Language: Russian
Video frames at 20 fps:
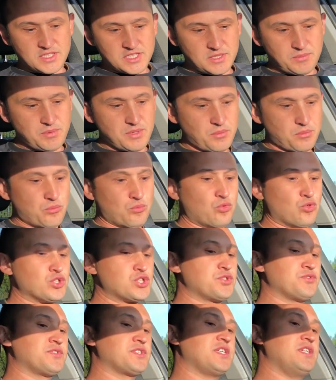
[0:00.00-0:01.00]
себе
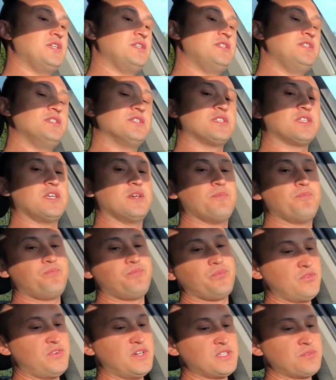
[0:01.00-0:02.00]
бошевские диски?
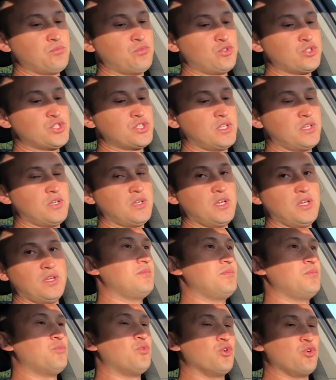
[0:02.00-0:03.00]
Возможно,
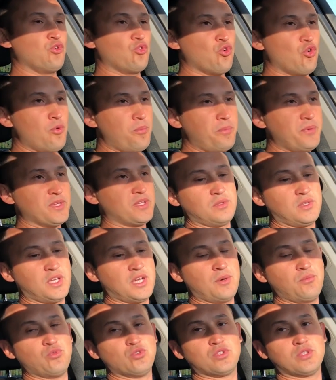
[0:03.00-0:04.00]
мой опыт
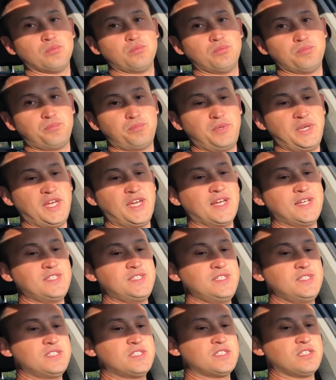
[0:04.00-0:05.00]
кому-то
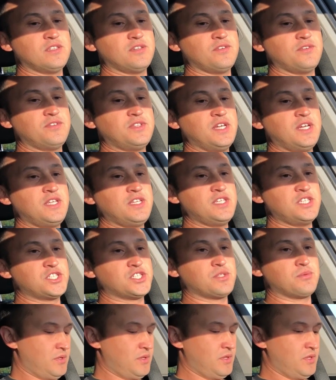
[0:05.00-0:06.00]
пригодится в
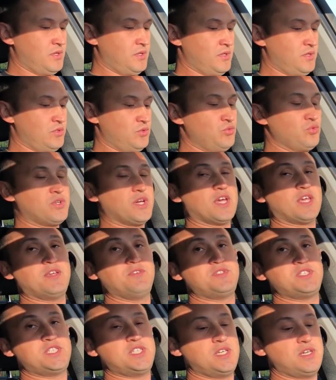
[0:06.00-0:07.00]
дальнейшем. Ну, как и
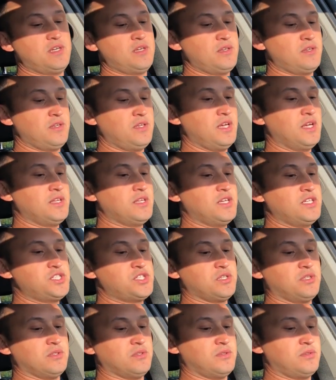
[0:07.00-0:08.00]
все, я
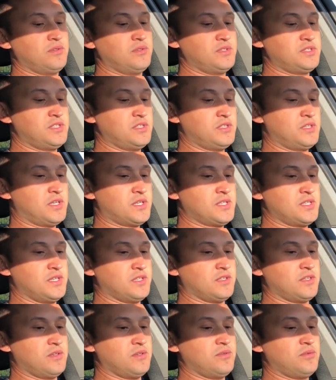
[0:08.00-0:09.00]
начал с
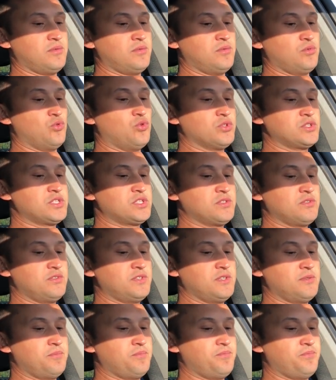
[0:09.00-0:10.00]
интернета.
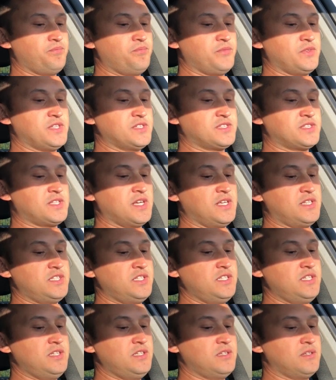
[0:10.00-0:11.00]
Отзывы,
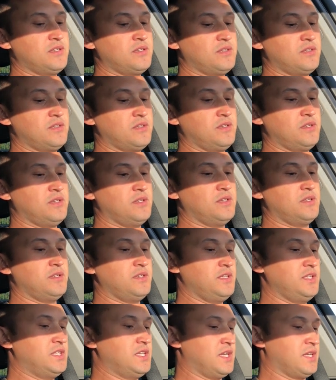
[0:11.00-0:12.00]
статьи
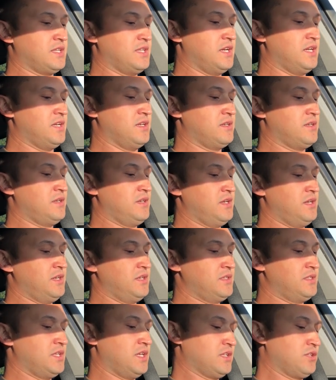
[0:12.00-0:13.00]
и так далее.
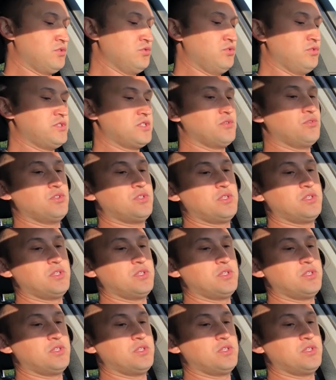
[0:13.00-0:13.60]
Наткнулся вот